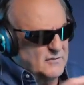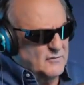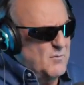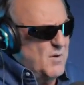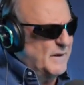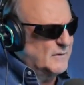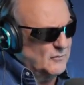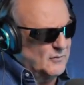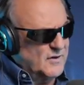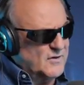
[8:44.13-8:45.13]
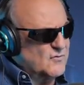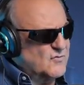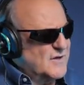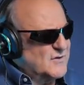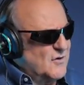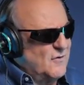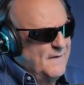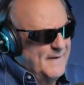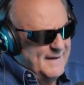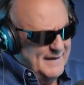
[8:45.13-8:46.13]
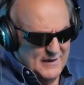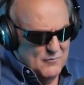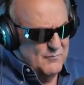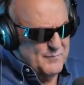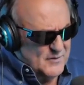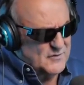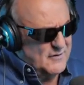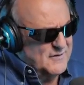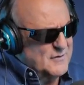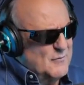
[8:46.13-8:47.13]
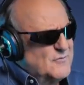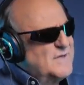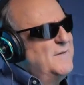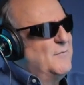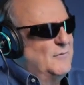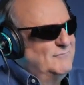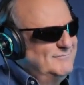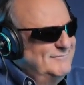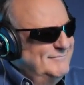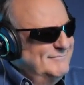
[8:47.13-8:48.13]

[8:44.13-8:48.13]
uno dei migliori conduttori televisivi all'essere il cringe in persona.